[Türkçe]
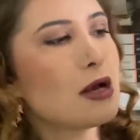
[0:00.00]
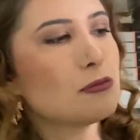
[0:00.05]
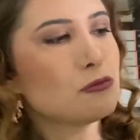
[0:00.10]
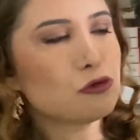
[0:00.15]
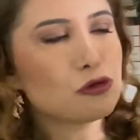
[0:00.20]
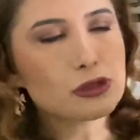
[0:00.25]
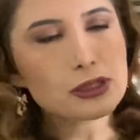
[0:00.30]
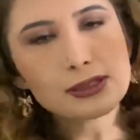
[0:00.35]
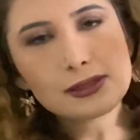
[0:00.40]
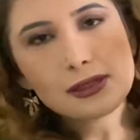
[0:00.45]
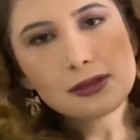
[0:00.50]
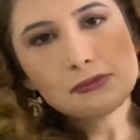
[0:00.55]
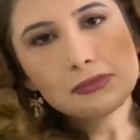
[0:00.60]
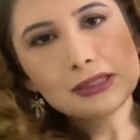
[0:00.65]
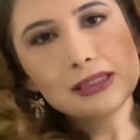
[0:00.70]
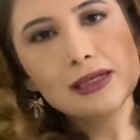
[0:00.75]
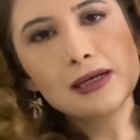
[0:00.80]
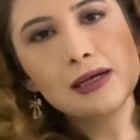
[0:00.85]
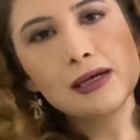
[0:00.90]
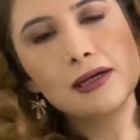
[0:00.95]
Bu
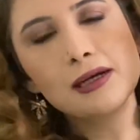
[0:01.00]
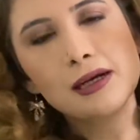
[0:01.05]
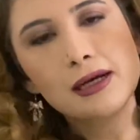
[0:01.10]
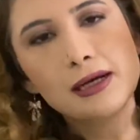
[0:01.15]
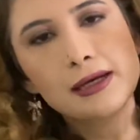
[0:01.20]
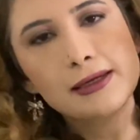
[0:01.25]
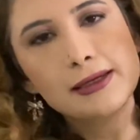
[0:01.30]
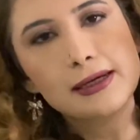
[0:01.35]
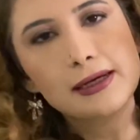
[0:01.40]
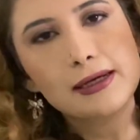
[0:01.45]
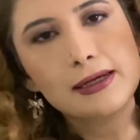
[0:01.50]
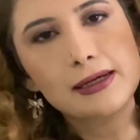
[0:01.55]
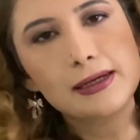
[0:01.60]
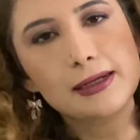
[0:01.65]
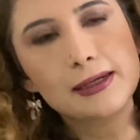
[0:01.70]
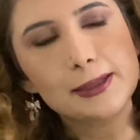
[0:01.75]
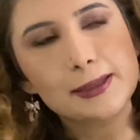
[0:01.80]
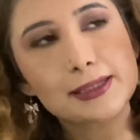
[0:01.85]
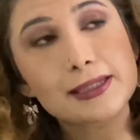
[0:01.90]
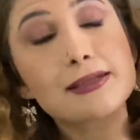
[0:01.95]
kitabı da
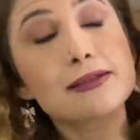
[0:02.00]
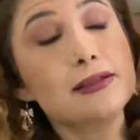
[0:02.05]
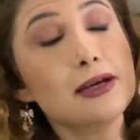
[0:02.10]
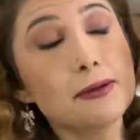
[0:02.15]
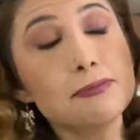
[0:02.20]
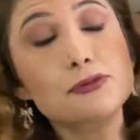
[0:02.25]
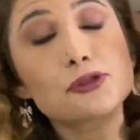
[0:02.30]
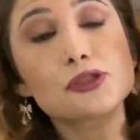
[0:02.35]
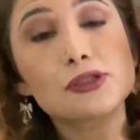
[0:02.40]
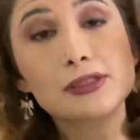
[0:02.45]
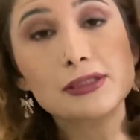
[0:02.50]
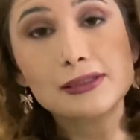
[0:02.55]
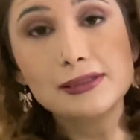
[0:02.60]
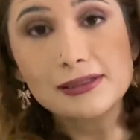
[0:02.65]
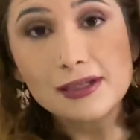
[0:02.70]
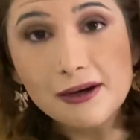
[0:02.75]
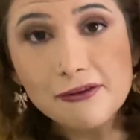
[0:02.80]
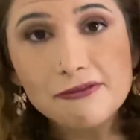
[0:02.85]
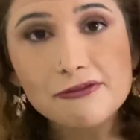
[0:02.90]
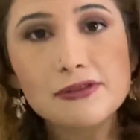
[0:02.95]
e, kitapçının
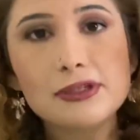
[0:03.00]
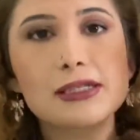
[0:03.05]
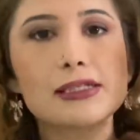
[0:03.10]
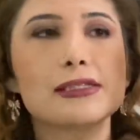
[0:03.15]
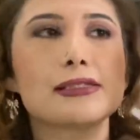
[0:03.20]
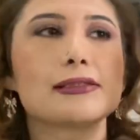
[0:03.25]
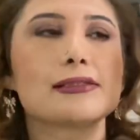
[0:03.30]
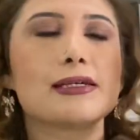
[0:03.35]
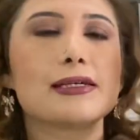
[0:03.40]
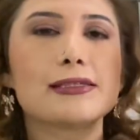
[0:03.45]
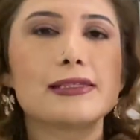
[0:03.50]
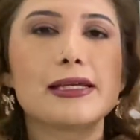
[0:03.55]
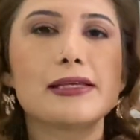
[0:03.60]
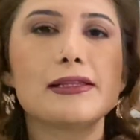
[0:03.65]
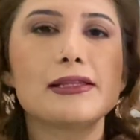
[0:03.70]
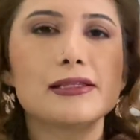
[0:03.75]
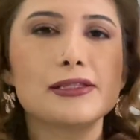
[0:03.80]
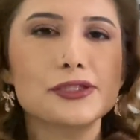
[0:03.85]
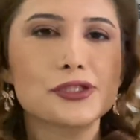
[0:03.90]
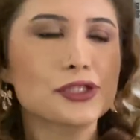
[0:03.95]
raflarında
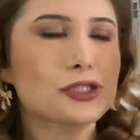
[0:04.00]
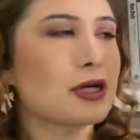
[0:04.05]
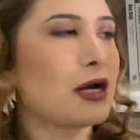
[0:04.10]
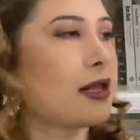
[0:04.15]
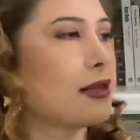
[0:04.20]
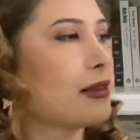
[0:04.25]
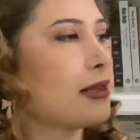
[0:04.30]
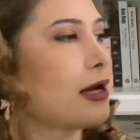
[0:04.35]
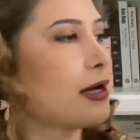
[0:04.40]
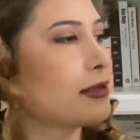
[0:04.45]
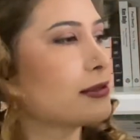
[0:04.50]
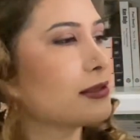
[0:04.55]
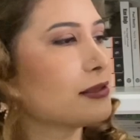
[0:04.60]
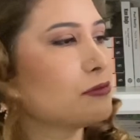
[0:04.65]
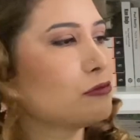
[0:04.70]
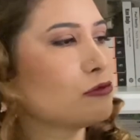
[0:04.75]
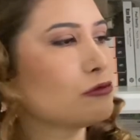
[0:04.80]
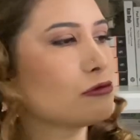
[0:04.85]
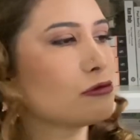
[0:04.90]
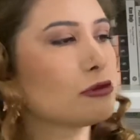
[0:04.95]
yeni
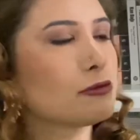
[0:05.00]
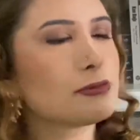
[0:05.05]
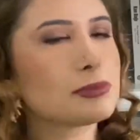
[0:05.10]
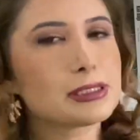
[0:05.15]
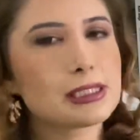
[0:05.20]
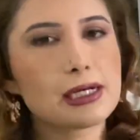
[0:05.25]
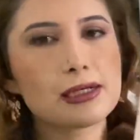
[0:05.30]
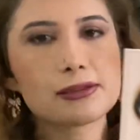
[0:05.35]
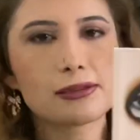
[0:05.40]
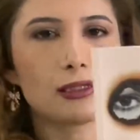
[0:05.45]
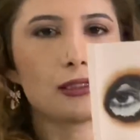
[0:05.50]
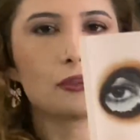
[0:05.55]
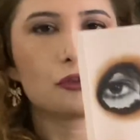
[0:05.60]
çıkanlarda buldum. Zaten